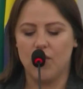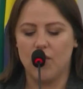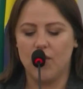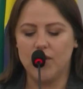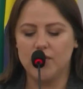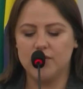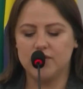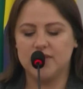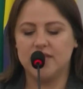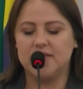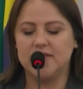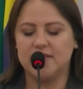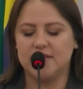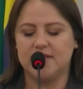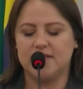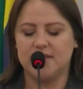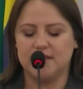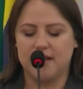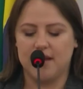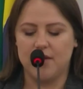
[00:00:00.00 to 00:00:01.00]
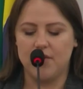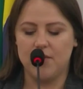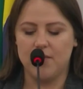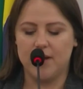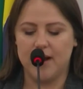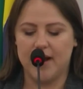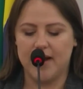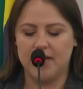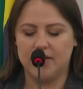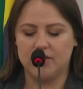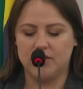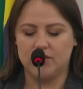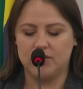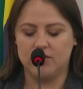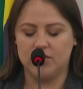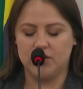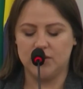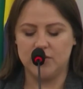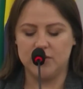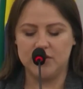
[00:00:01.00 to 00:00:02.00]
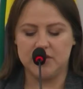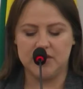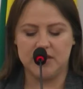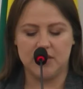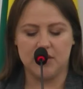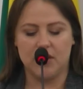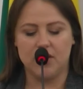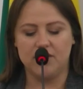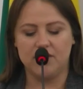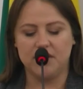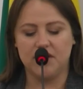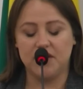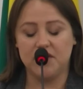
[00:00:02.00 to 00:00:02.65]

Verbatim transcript: 861/2019